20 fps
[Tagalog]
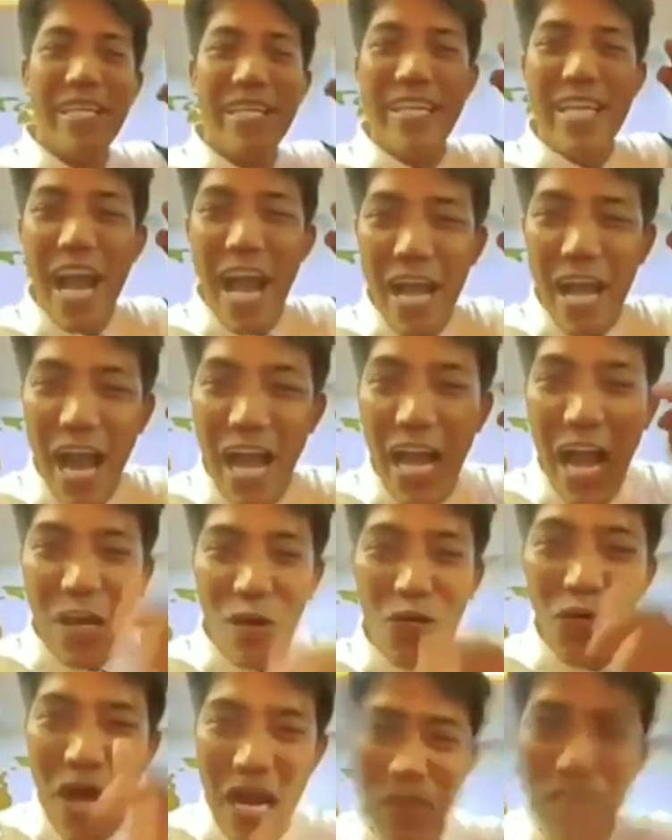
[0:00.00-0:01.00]
yang
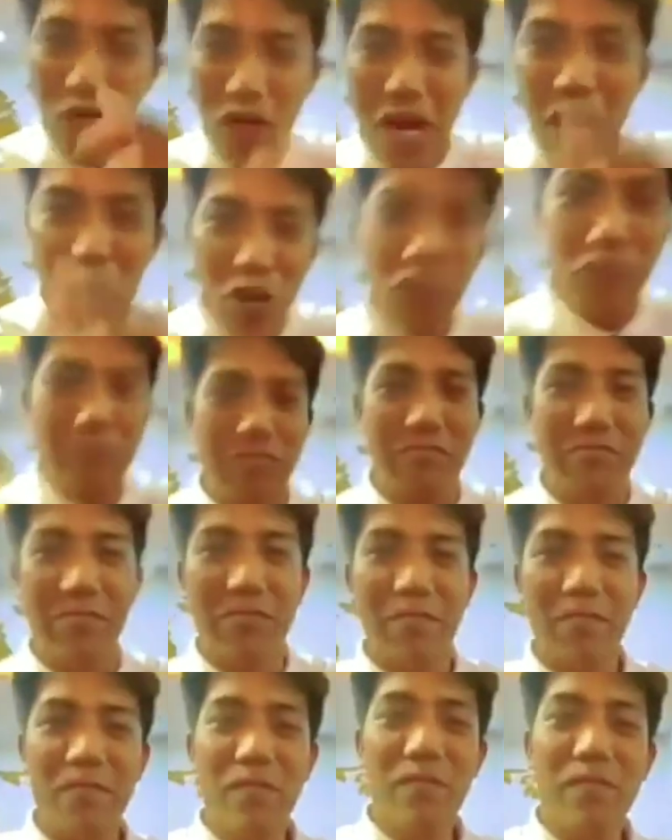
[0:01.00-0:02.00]
kagaguhan mo ngayon,
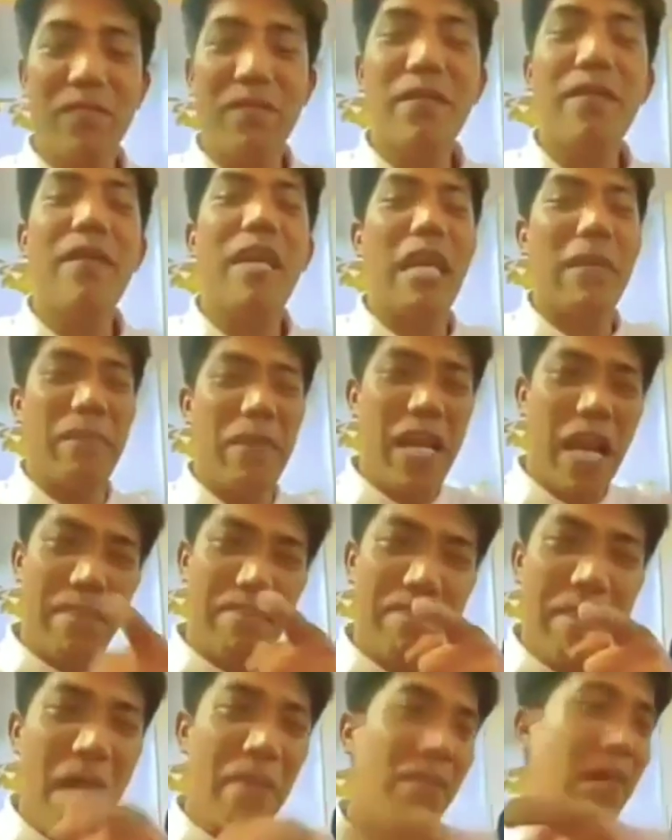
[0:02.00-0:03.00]

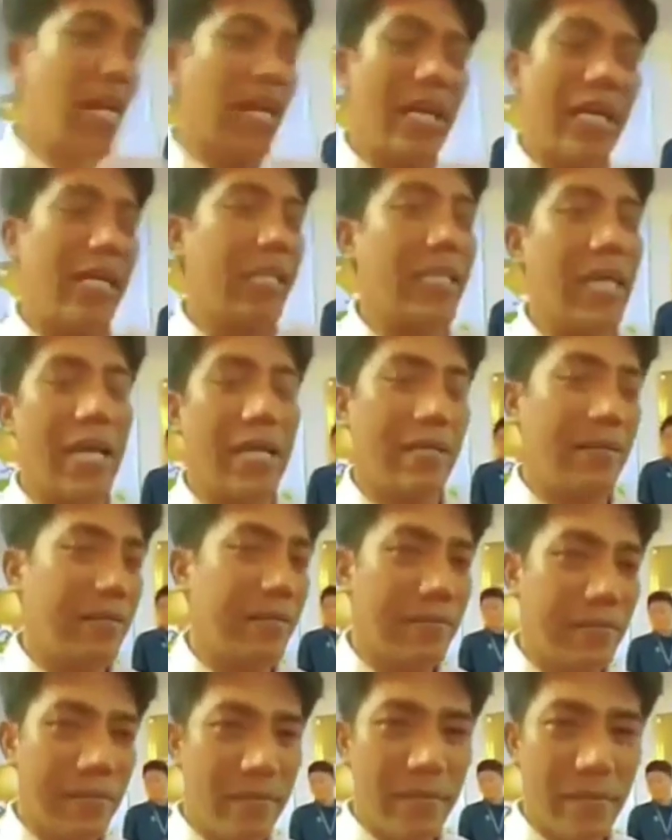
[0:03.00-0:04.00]
ipinagmamalaki kita.
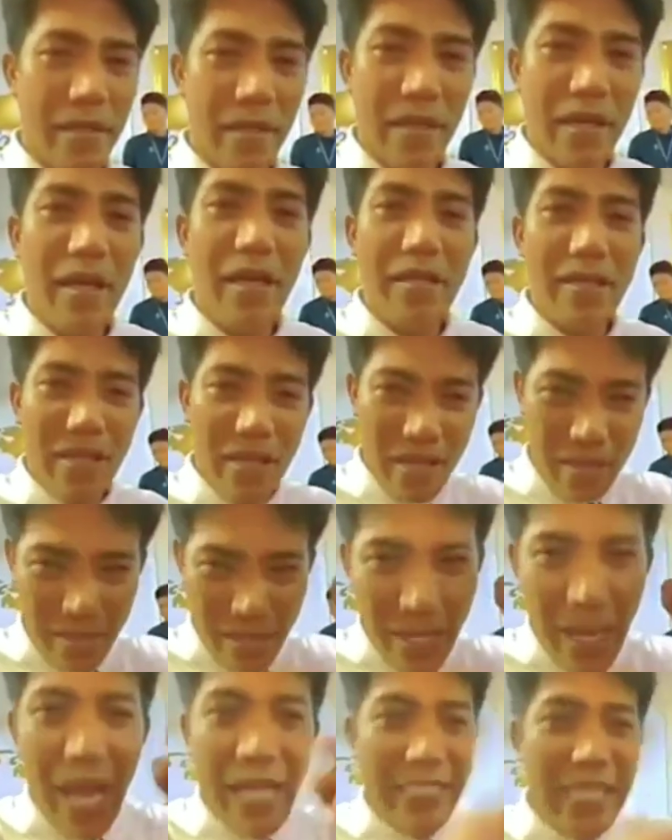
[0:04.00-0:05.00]

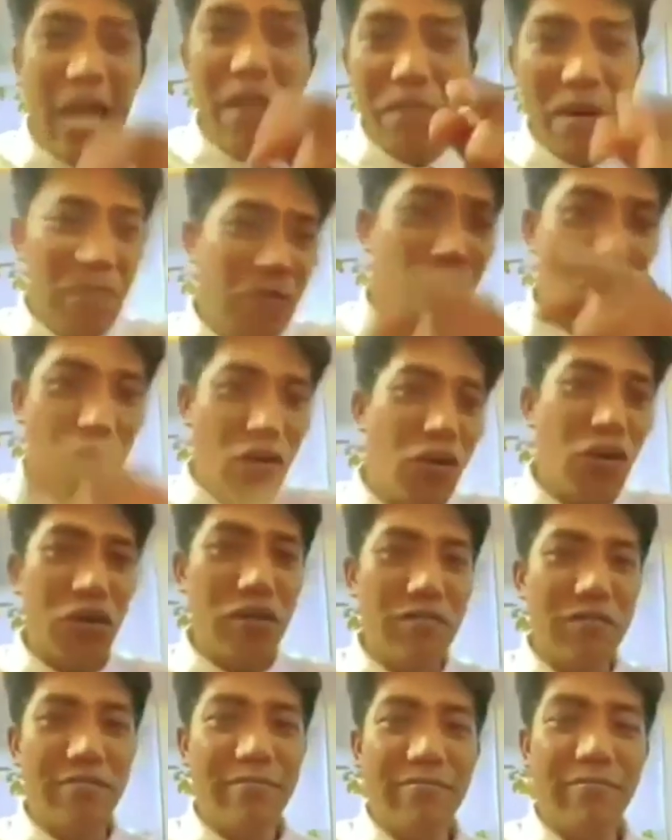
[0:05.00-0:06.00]
Kasama mo ko.
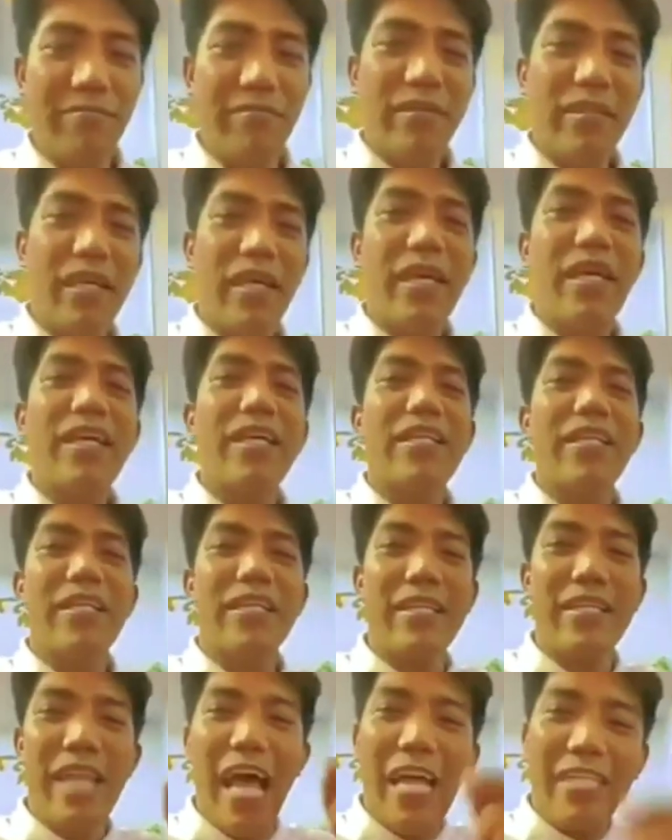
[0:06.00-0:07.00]

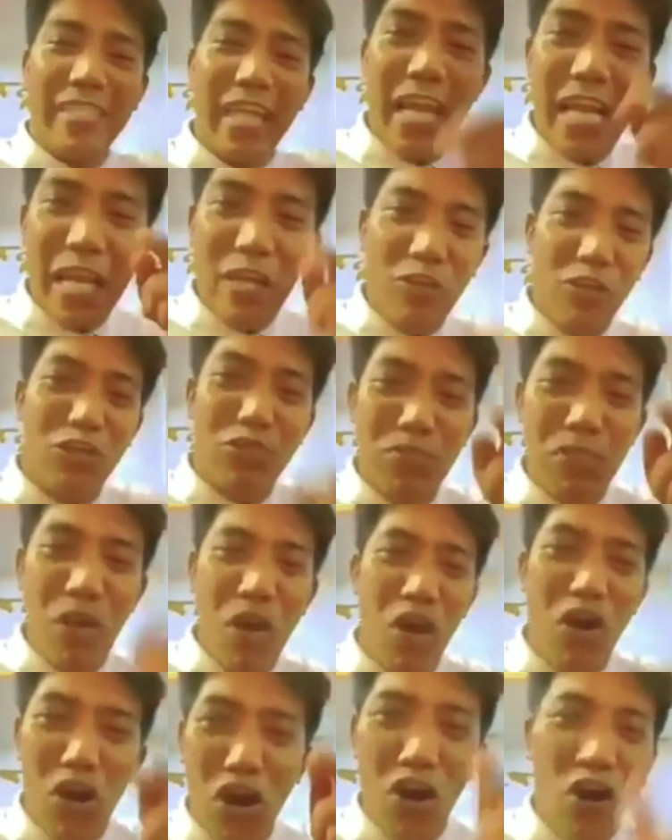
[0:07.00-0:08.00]
Nasa likod
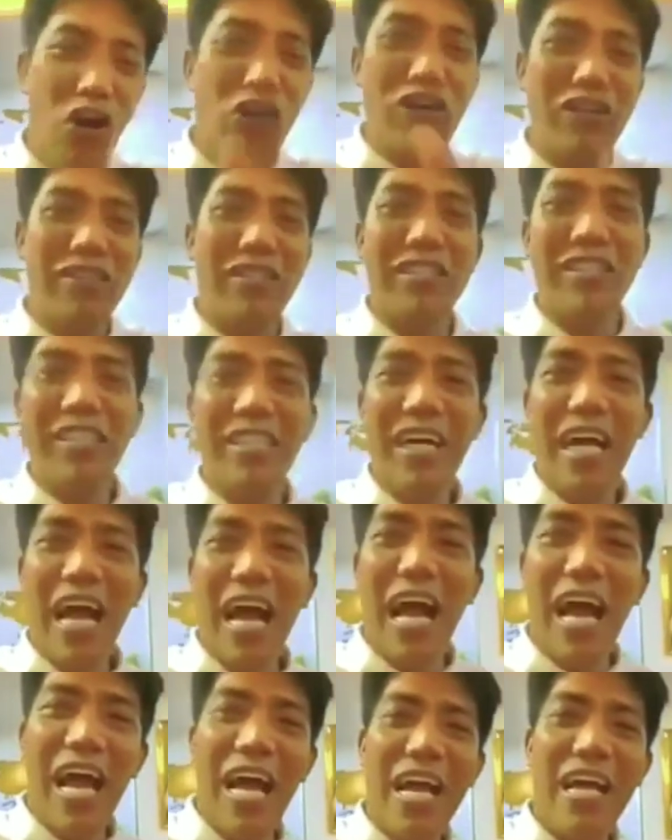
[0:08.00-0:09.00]
mo ko.
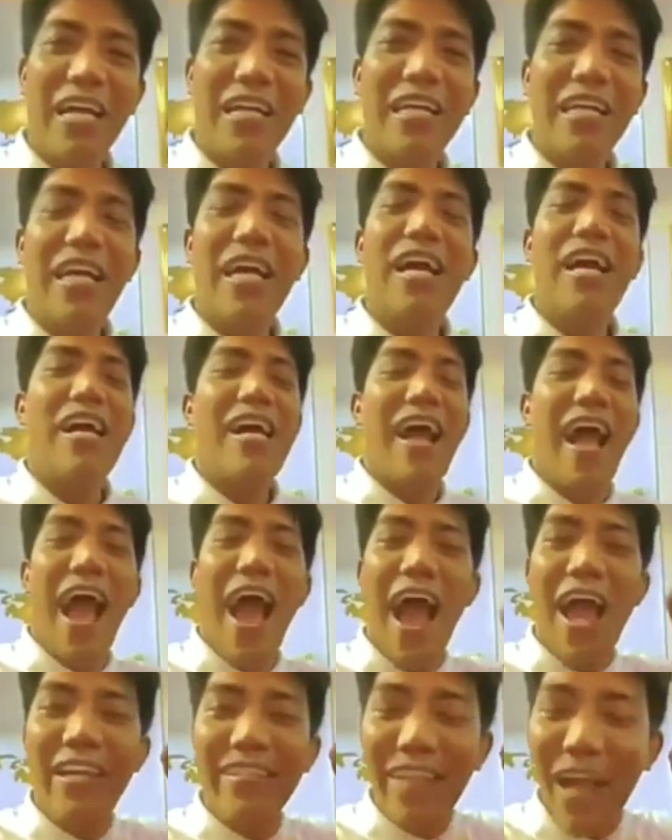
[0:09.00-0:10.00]
Ha?
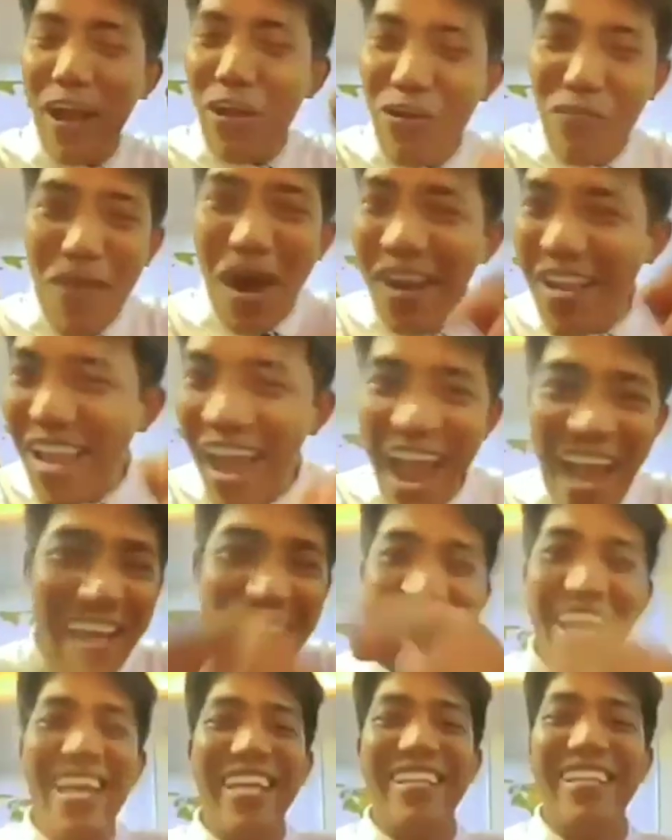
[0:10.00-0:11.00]
Kahit ano
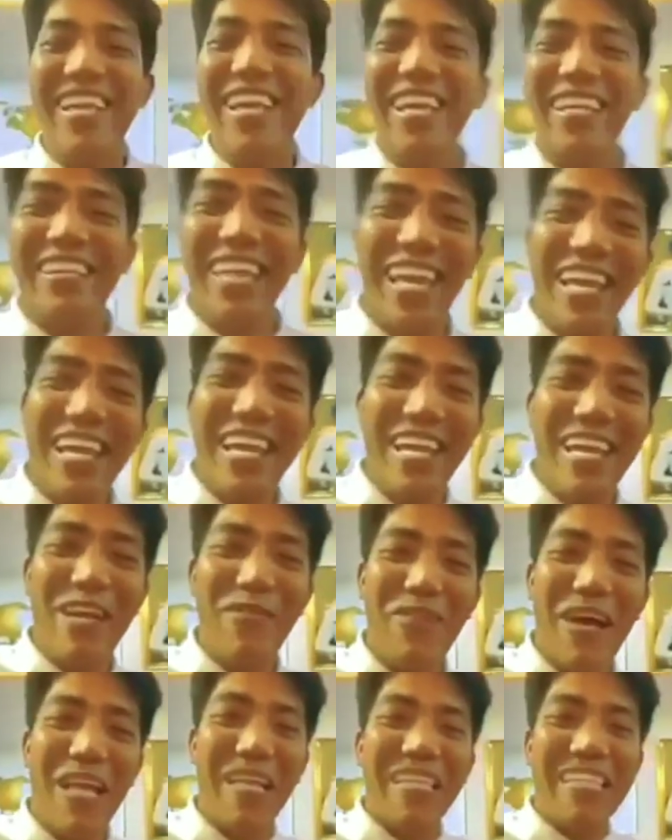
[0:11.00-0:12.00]
mangyari, hindi kita
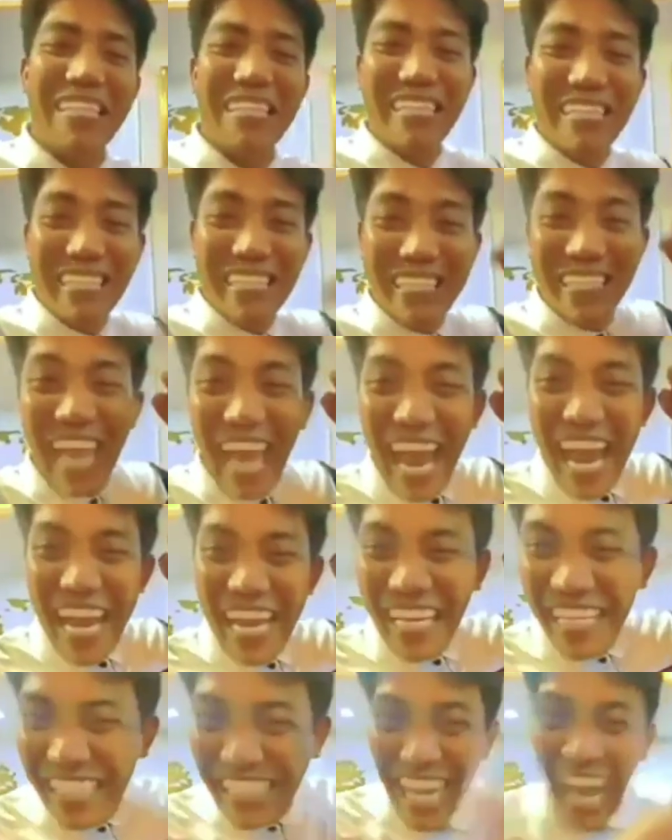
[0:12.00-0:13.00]
iiwan.
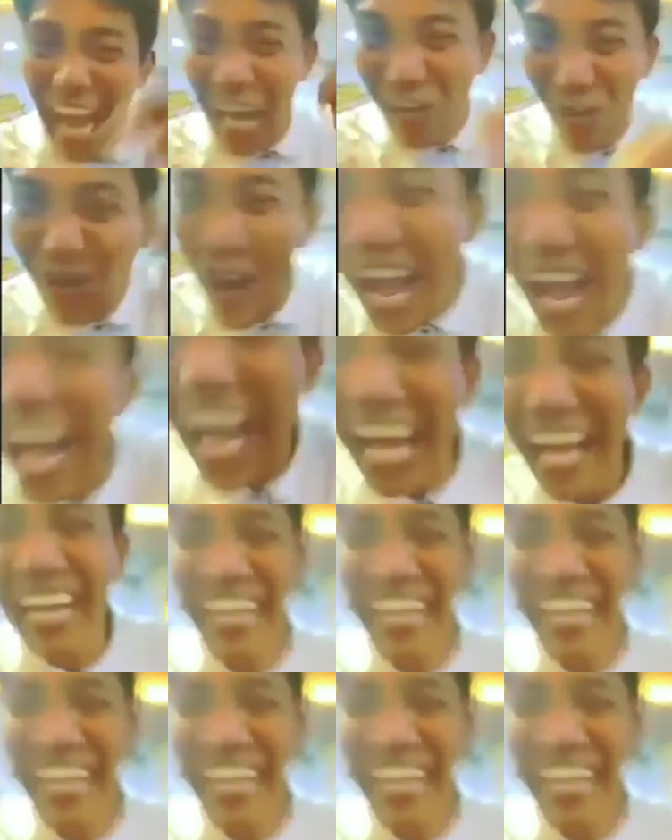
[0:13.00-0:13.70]
Dahil gago ka!